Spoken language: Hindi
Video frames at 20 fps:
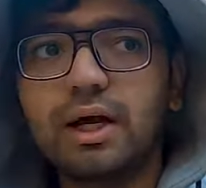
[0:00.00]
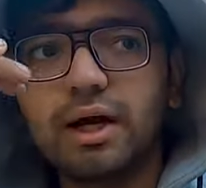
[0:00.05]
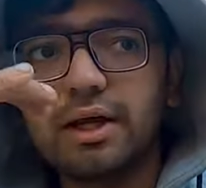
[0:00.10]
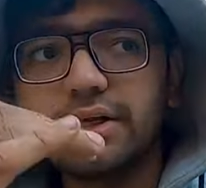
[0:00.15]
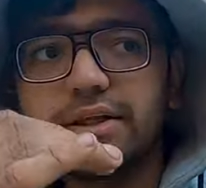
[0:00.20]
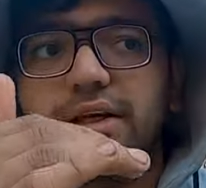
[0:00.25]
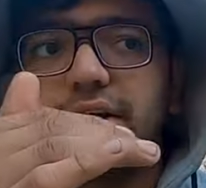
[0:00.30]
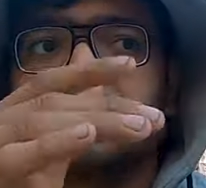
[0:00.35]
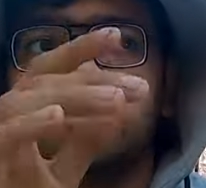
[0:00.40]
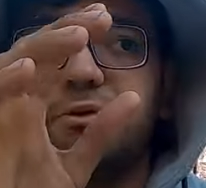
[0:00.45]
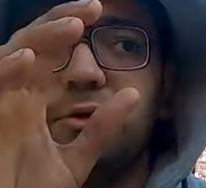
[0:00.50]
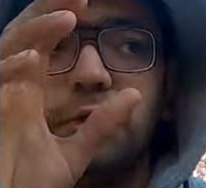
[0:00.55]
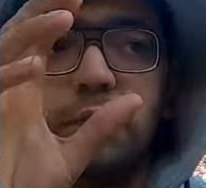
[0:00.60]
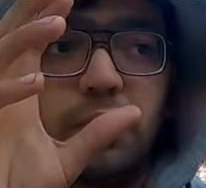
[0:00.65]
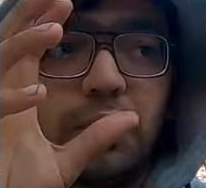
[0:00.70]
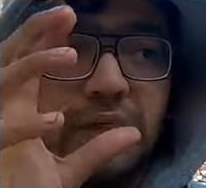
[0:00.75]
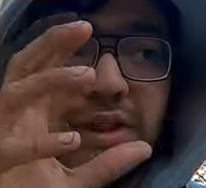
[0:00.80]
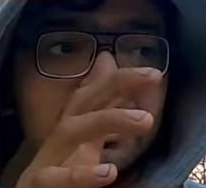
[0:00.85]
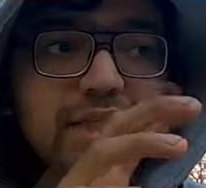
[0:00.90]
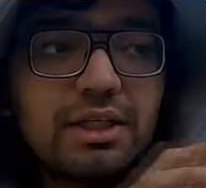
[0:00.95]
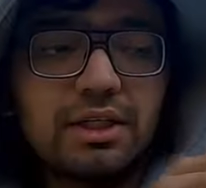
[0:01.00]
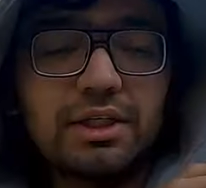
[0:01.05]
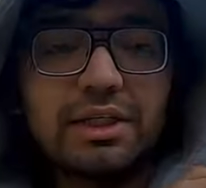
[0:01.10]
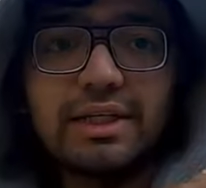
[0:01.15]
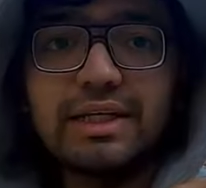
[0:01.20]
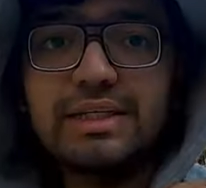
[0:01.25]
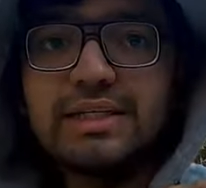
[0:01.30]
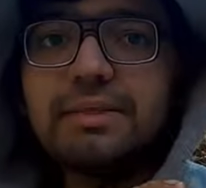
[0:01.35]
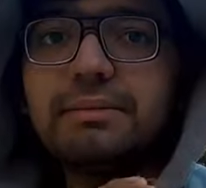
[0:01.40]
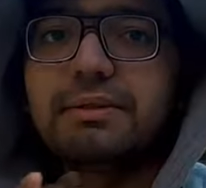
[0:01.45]
कार का रिव्यू है चाहे
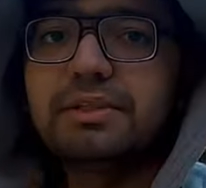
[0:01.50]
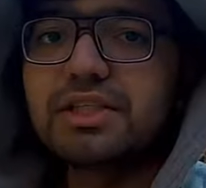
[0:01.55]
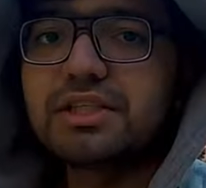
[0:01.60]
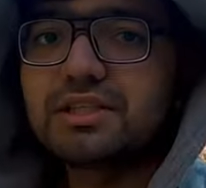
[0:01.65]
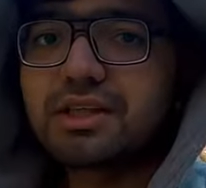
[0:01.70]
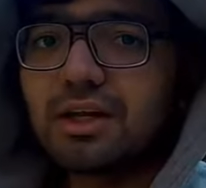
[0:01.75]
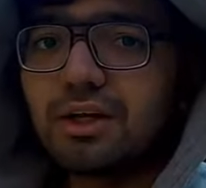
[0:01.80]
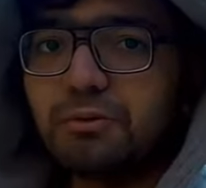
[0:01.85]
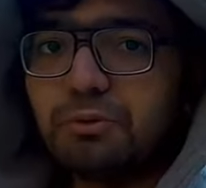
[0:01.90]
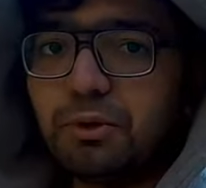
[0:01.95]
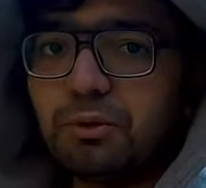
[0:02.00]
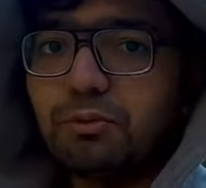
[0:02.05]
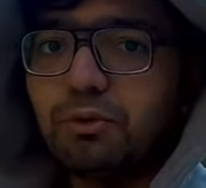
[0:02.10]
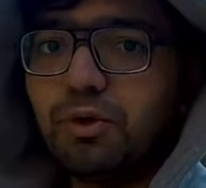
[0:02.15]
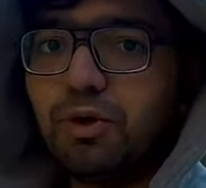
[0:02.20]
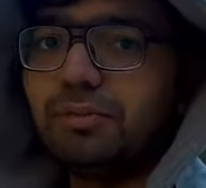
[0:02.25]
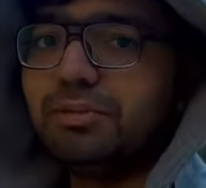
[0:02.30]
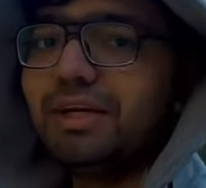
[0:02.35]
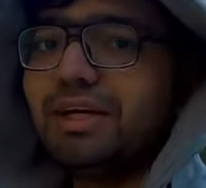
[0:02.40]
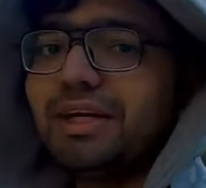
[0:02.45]
किसी भी चीज़ का रिव्यू है वो हम